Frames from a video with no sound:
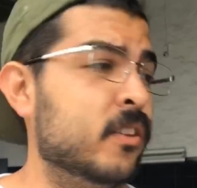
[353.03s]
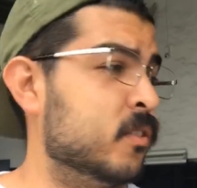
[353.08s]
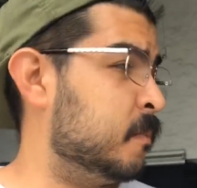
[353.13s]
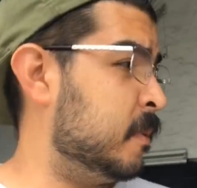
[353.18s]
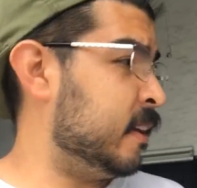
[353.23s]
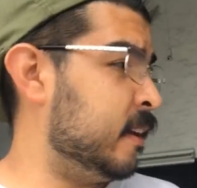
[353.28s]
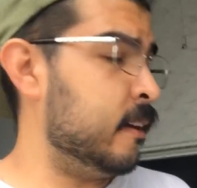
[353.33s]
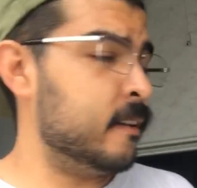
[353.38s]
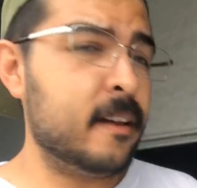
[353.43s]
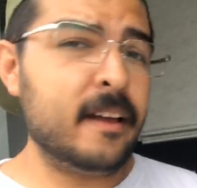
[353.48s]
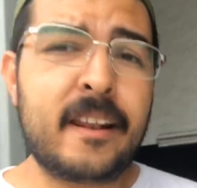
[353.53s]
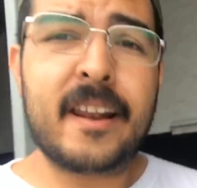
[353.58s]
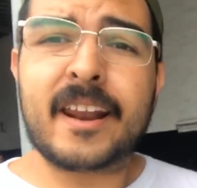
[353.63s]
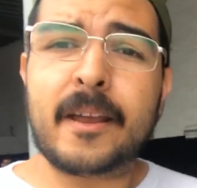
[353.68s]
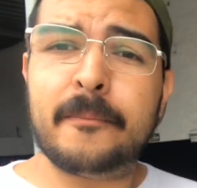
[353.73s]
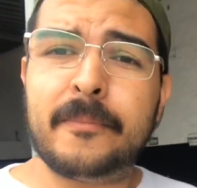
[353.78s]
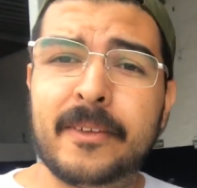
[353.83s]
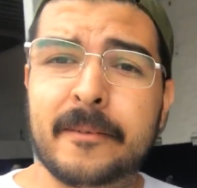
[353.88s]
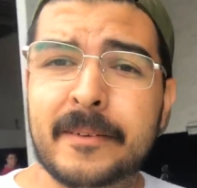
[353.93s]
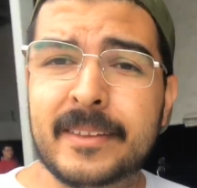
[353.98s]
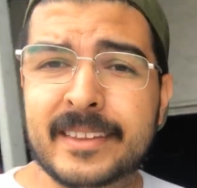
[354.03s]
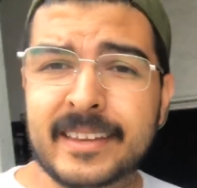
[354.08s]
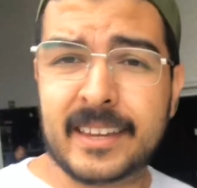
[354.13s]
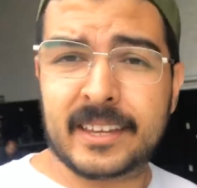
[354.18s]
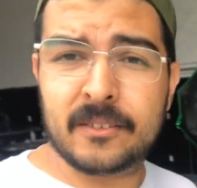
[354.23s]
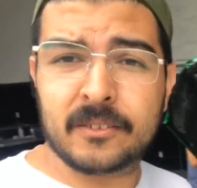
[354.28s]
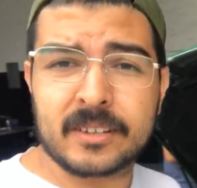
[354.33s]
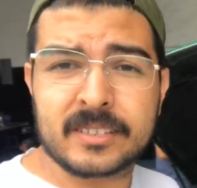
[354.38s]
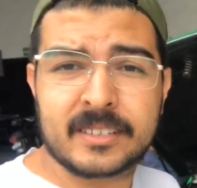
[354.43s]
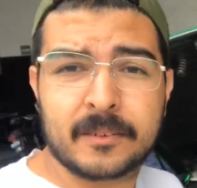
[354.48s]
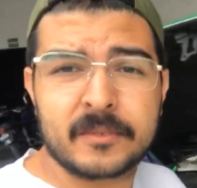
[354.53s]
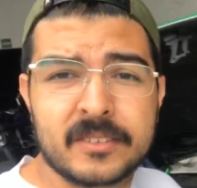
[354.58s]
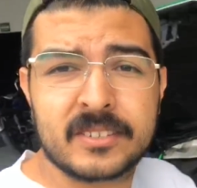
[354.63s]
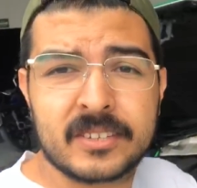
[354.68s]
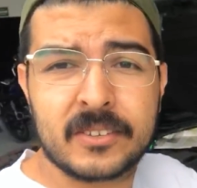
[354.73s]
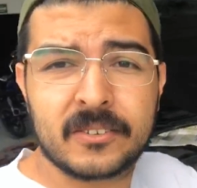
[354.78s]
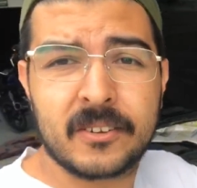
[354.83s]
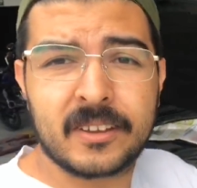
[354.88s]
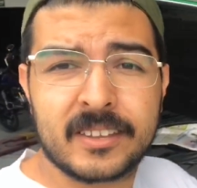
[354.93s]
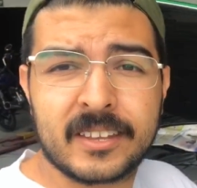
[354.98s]
quiero explicar rápidamente qué es lo que estamos
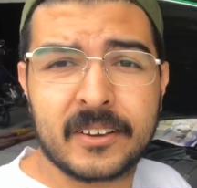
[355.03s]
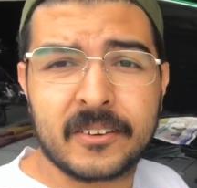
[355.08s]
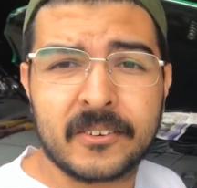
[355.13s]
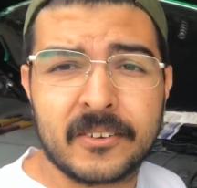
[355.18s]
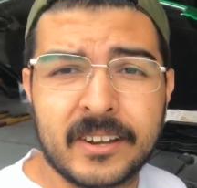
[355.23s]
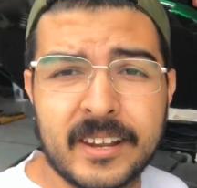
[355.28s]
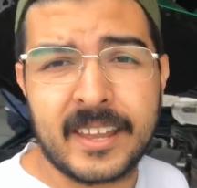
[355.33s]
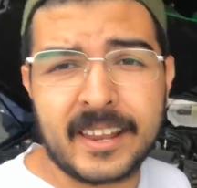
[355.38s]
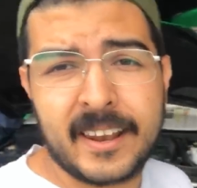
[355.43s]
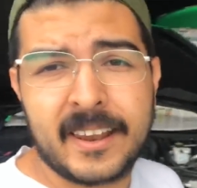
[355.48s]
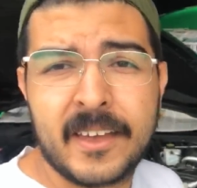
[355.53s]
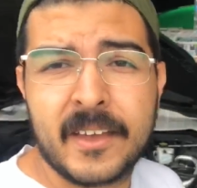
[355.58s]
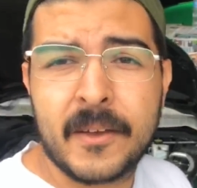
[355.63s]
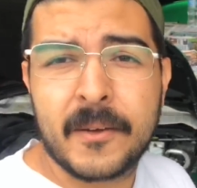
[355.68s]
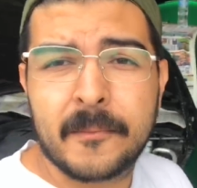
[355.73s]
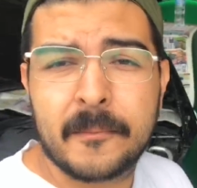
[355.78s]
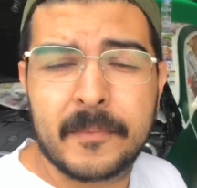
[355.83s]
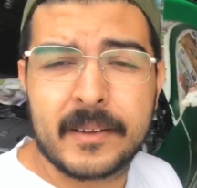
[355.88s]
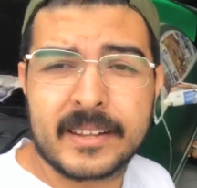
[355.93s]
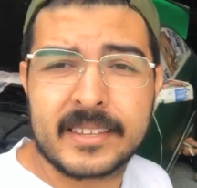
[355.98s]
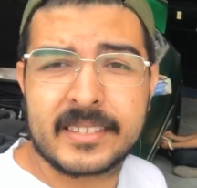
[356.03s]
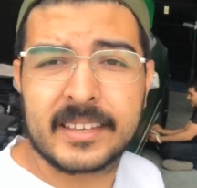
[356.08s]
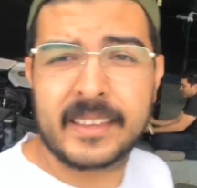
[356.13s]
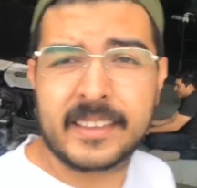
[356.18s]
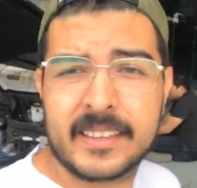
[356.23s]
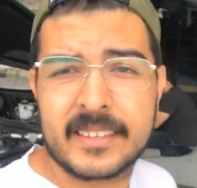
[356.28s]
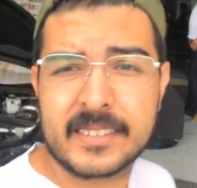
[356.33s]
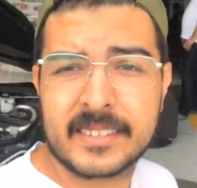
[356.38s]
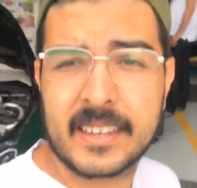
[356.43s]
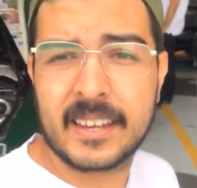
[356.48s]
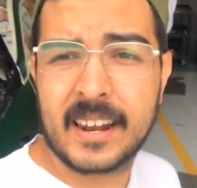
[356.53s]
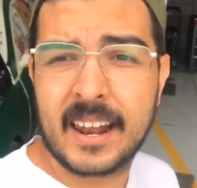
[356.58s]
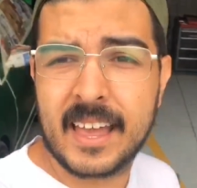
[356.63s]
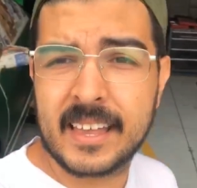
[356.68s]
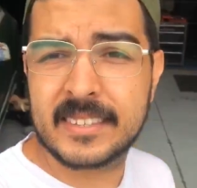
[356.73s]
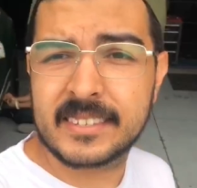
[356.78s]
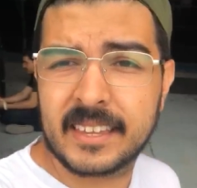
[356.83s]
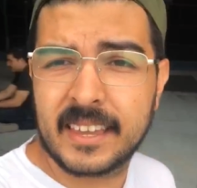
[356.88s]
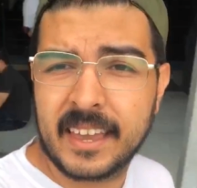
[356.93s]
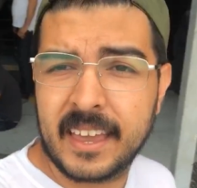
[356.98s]
haciendo ahorita con el Mercedes
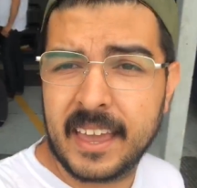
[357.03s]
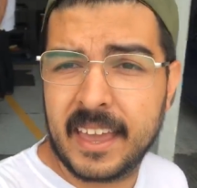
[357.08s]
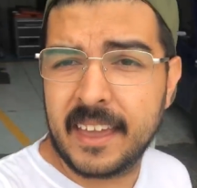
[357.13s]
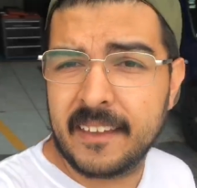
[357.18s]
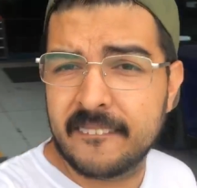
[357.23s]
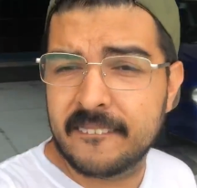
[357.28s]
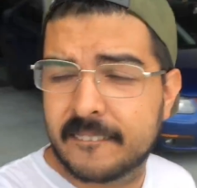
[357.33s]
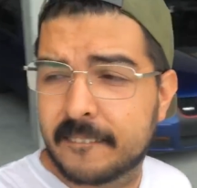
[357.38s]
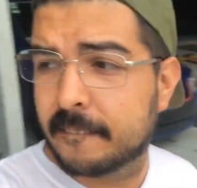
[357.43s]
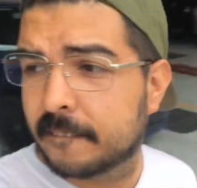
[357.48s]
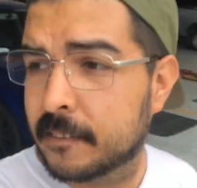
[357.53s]
Clase E.